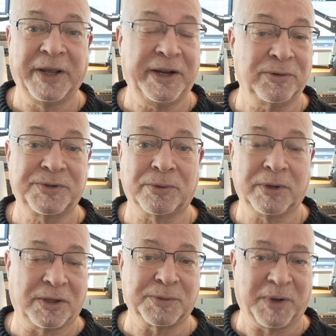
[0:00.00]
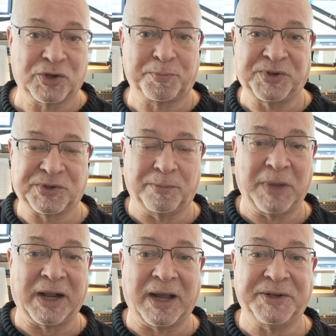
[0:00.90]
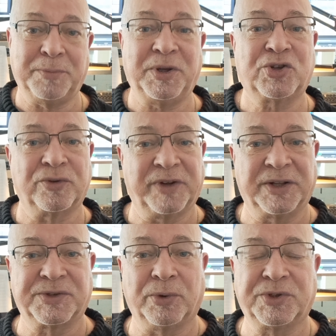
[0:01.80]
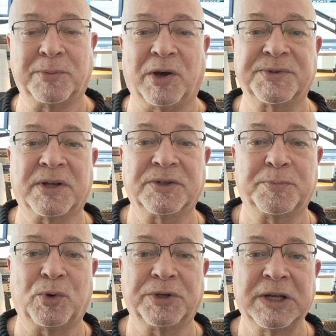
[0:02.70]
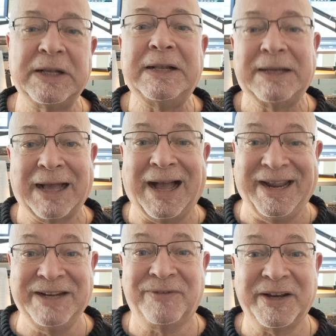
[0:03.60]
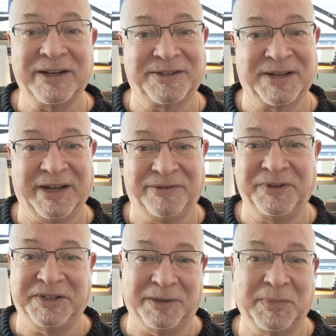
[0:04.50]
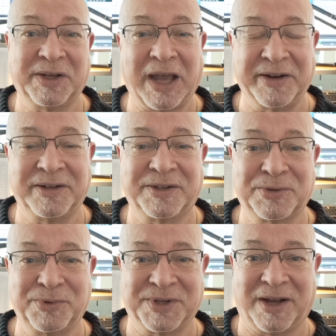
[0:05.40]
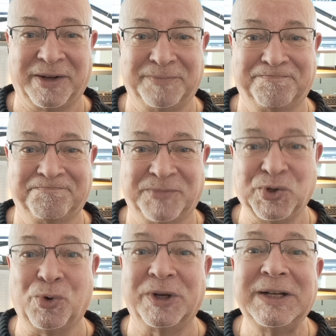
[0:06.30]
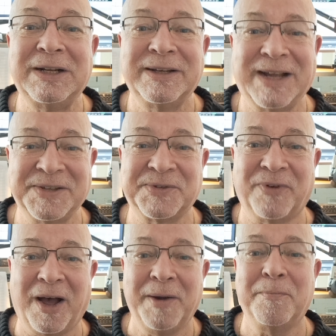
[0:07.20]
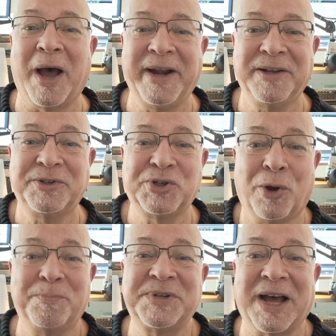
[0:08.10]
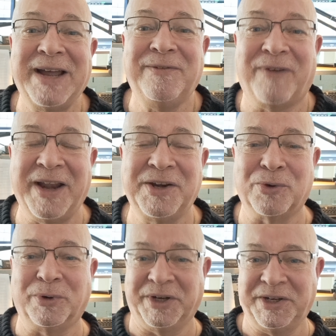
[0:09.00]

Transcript: hin und zurück, also praktisch bis zum Agati Beach und wieder zurück zum Ausgangspunkt. Reine Wanderzeit, wie ich ja immer gerne dazu sage. So, das waren meine Top 3 Wanderungen,